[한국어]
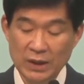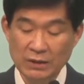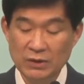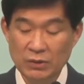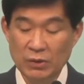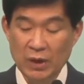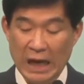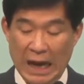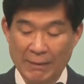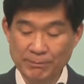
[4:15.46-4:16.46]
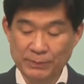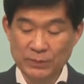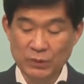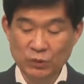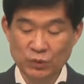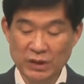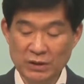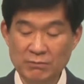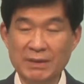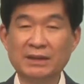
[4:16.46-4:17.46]
그리고 앞으로
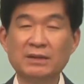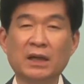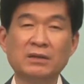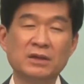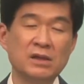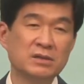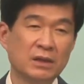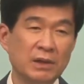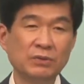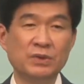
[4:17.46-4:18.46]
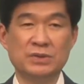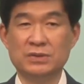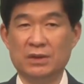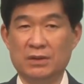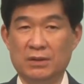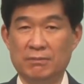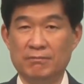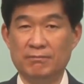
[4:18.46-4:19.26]
우리는 맞닥뜨릴 상황도 있어요.